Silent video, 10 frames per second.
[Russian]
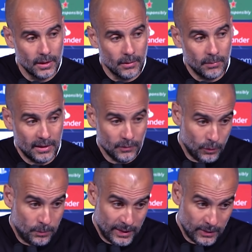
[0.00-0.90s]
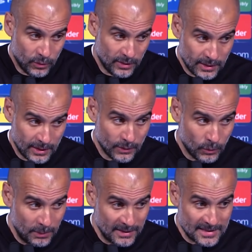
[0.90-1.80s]
Но если мы сыграем так, как
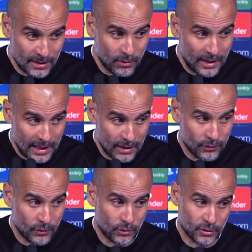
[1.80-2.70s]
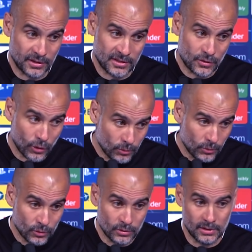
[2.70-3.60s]
во втором тайме, или так, как
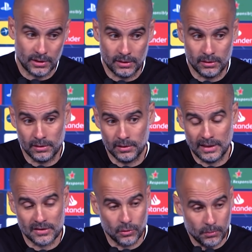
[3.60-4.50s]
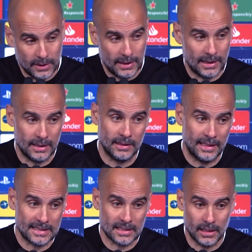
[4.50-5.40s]
против Дортмунда и Астон Виллы,
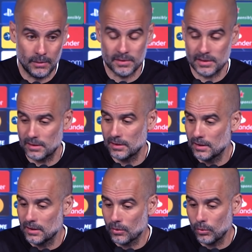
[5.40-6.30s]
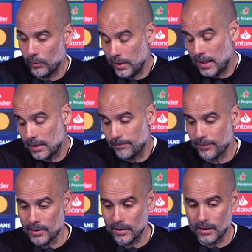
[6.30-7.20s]
где мы показали, кто мы такие,
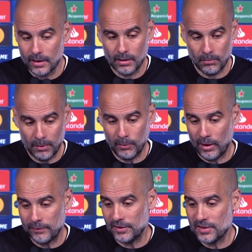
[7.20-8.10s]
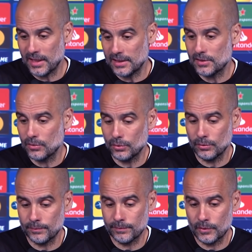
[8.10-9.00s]
то мы сможем выйти в
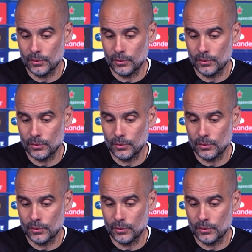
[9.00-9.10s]
финал.